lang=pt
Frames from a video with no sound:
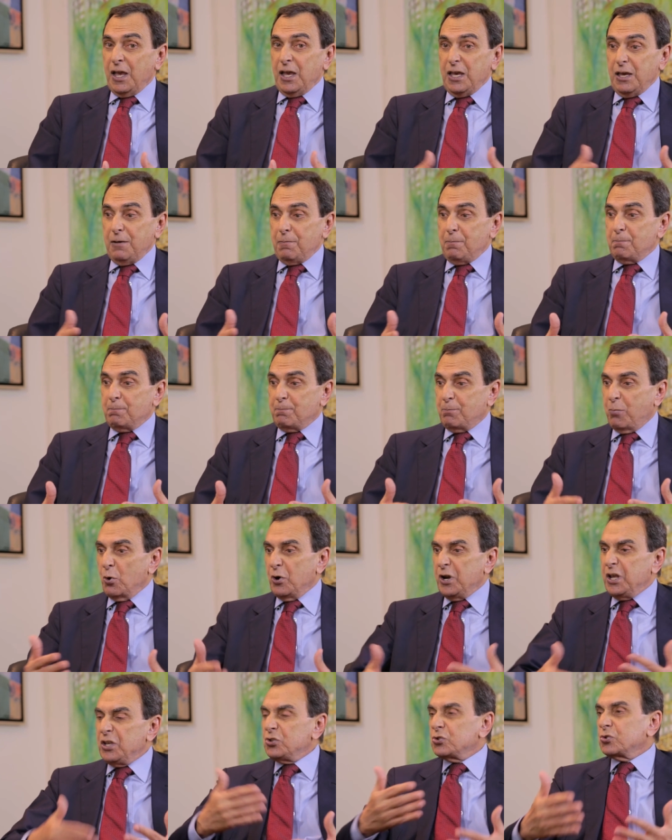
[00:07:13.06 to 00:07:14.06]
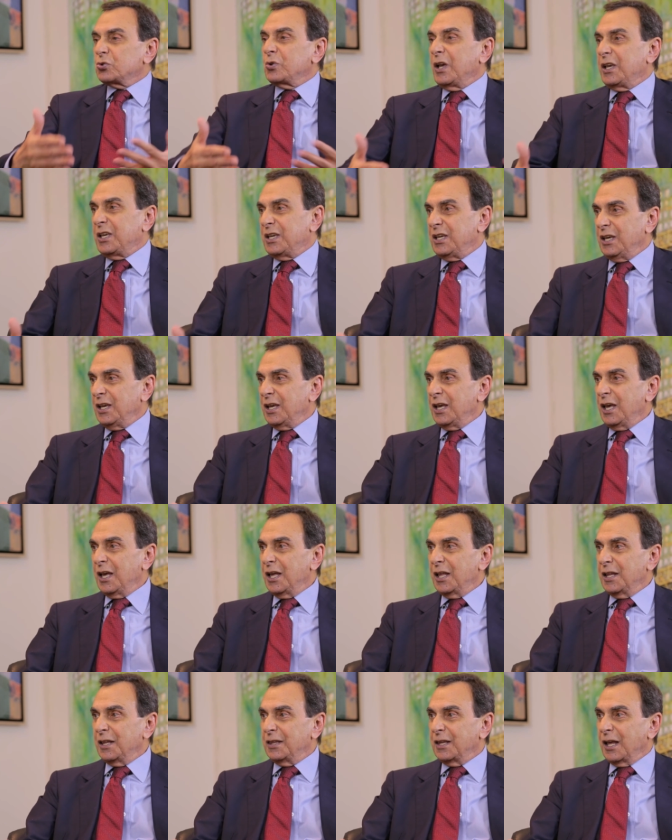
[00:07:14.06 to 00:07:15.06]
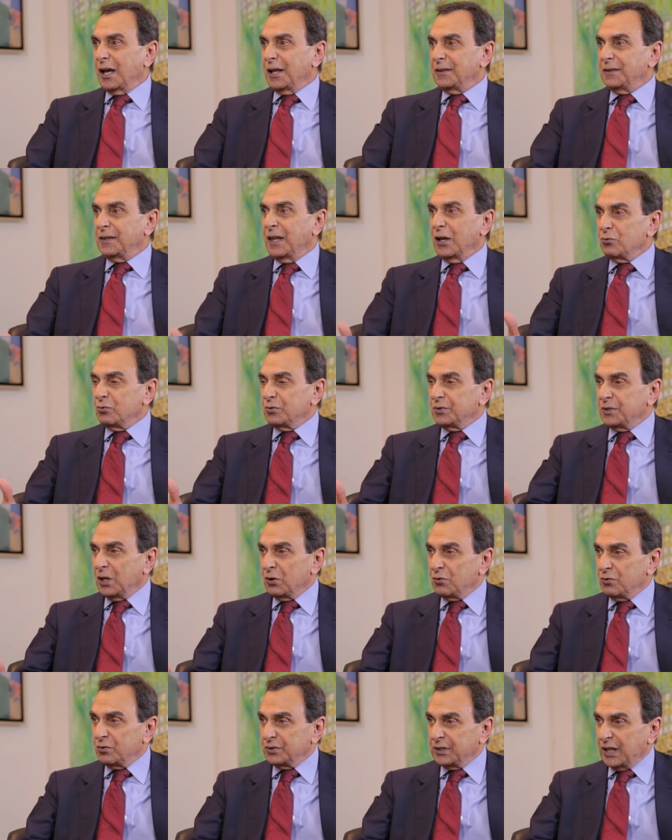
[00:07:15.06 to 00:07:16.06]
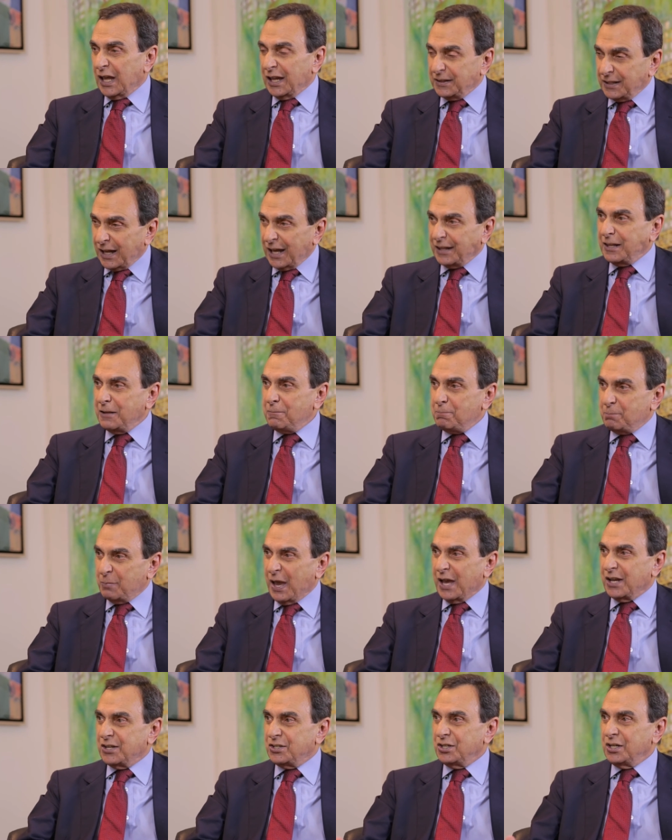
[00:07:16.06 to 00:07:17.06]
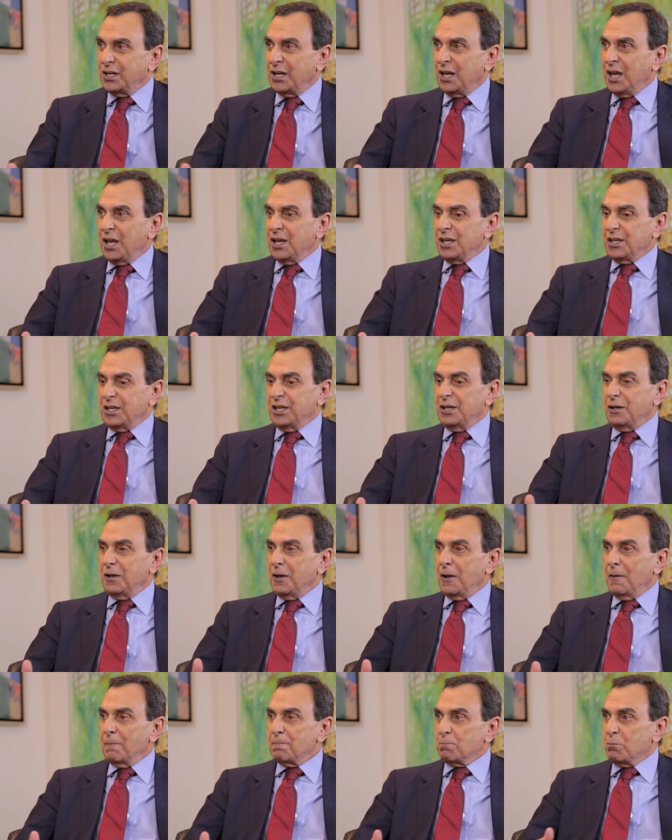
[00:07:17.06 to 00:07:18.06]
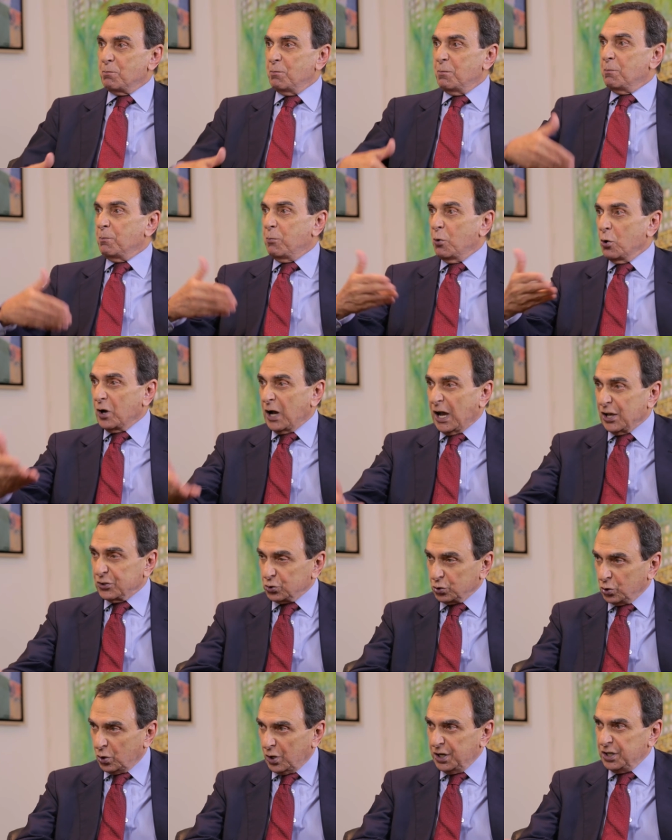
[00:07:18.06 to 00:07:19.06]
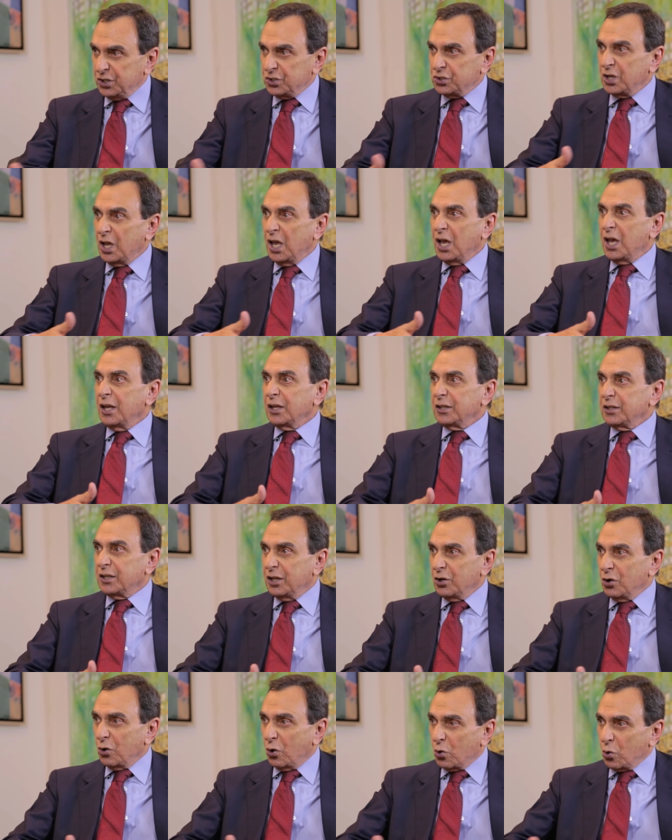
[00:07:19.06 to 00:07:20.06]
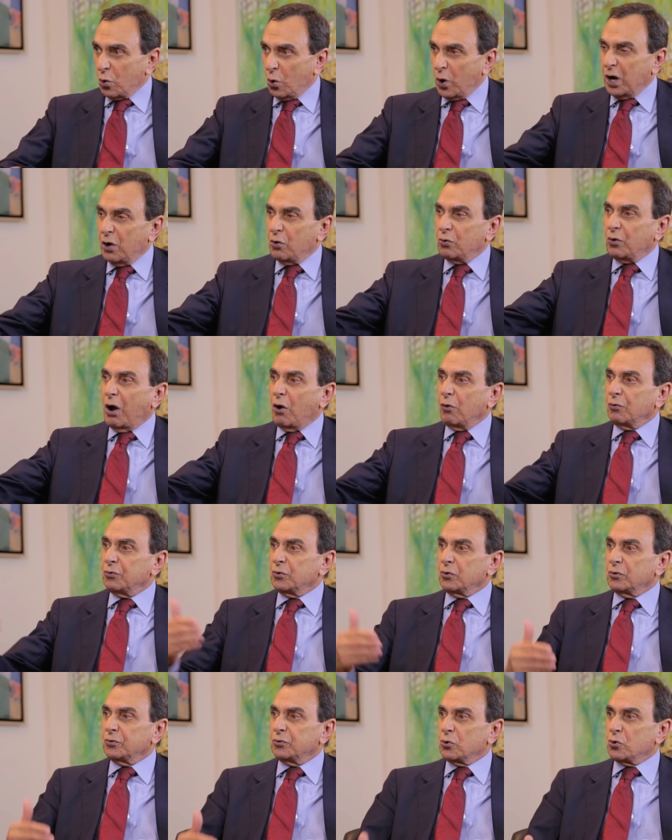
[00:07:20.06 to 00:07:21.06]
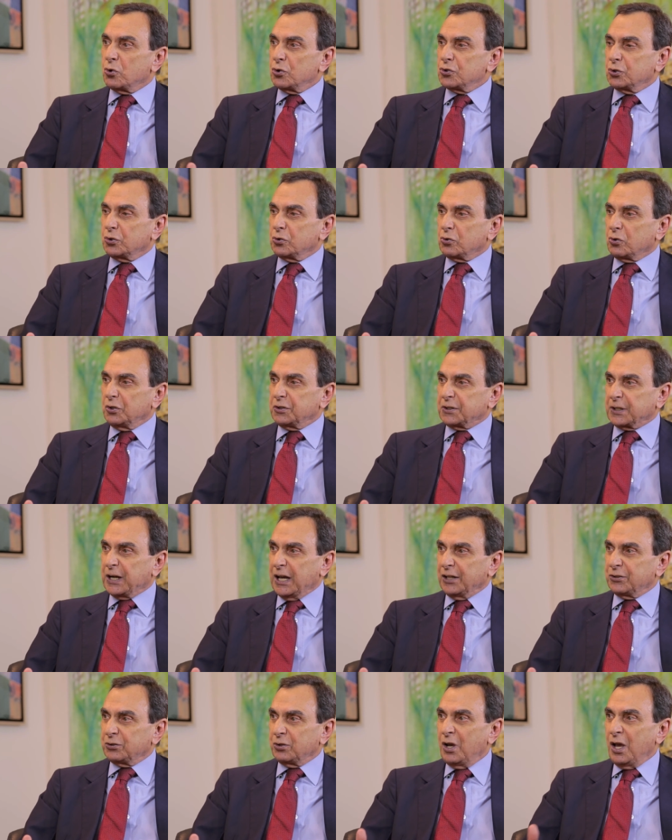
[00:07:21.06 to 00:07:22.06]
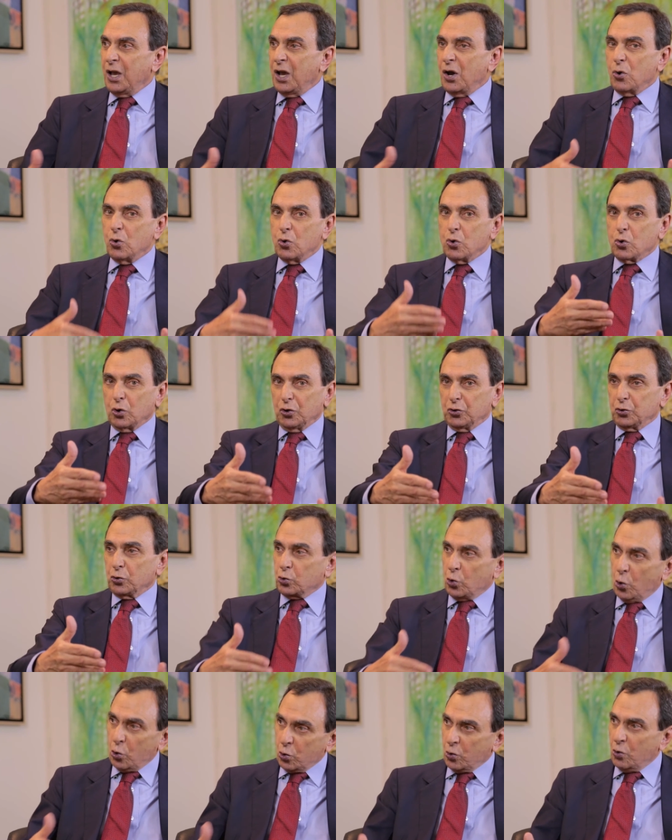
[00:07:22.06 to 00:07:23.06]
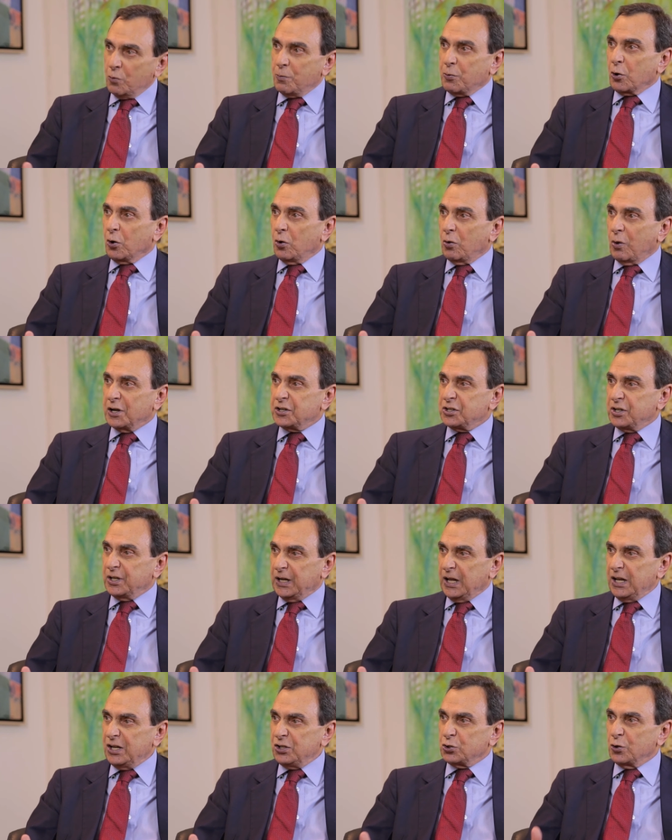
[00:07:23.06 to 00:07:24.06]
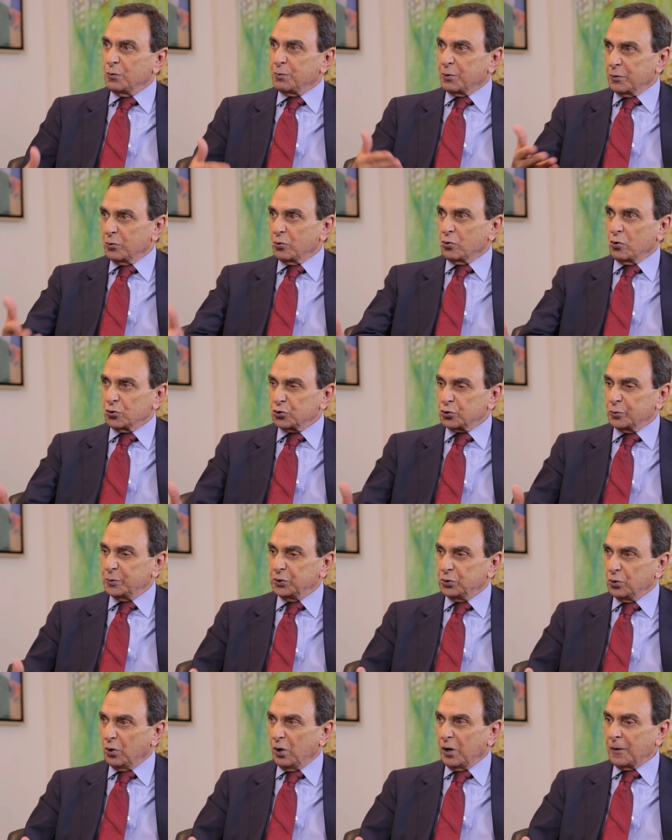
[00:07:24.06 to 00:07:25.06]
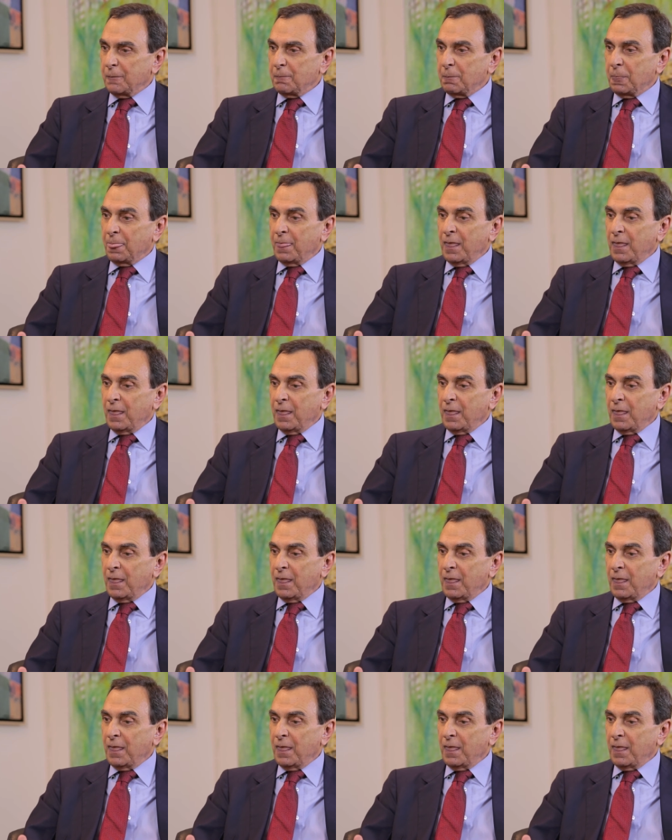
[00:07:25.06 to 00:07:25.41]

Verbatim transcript: E por isso é que na, não, não, na, nada impede que, por razões que ocorram ao, no, no, curso do contrato, o, quando o, o, pro adquirente, o, consumidor,